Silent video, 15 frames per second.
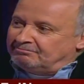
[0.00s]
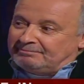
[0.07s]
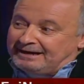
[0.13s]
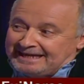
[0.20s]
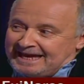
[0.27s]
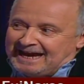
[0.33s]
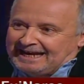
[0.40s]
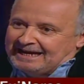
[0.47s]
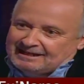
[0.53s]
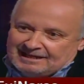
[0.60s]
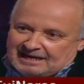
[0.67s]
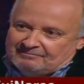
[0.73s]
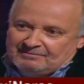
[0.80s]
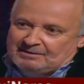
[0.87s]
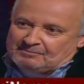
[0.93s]
Mañana,
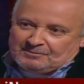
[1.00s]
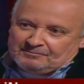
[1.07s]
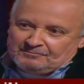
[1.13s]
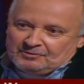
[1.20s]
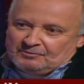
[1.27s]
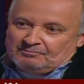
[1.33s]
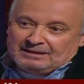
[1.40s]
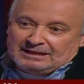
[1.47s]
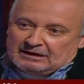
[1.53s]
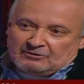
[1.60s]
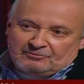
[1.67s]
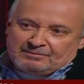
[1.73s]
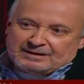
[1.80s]
ya, vamos. Nos mandan los